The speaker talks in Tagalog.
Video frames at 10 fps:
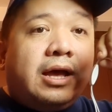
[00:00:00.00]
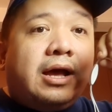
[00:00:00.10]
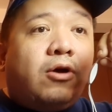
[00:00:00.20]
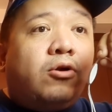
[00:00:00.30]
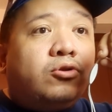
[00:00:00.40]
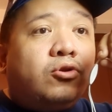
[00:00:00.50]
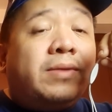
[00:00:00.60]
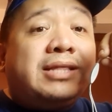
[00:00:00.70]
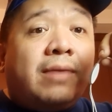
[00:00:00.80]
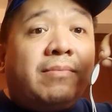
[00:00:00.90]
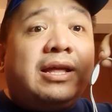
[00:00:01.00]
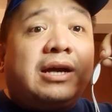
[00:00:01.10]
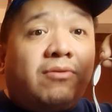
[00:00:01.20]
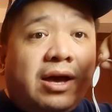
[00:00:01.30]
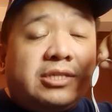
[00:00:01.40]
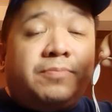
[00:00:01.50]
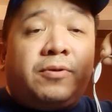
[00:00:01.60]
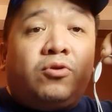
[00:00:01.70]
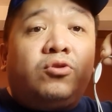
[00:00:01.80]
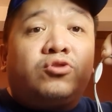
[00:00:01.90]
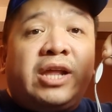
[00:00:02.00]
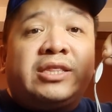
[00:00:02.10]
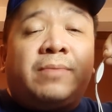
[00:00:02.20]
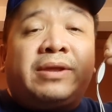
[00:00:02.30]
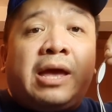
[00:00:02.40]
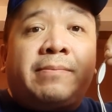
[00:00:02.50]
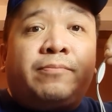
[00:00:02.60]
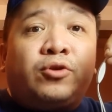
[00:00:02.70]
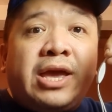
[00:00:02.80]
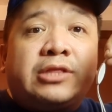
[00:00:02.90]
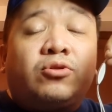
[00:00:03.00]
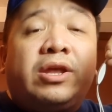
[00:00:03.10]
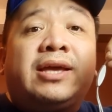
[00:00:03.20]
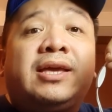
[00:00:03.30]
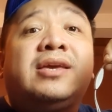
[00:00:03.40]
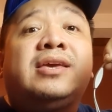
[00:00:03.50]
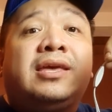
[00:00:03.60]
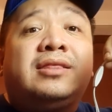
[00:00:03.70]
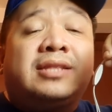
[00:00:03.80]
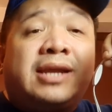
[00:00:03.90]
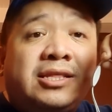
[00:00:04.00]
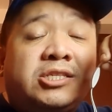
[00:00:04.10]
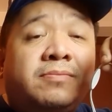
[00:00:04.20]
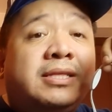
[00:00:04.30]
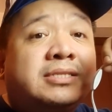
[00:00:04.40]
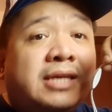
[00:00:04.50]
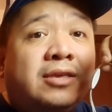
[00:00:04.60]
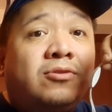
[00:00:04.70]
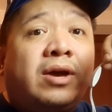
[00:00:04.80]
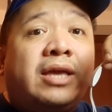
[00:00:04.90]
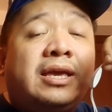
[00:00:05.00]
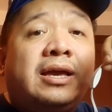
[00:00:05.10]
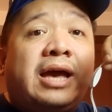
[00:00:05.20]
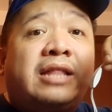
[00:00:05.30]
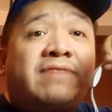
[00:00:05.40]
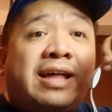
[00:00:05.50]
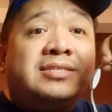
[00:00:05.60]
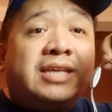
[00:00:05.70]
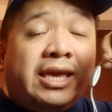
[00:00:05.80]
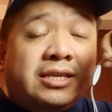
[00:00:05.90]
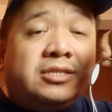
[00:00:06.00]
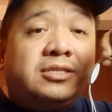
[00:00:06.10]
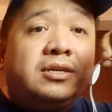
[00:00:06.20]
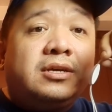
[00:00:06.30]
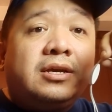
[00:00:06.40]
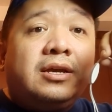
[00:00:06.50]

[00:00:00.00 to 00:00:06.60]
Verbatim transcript: uh, although madaming nagawa si Pangulong Duterte, maraming proyekto, eh nagiging hindrance minsan yung kanyang advanced age.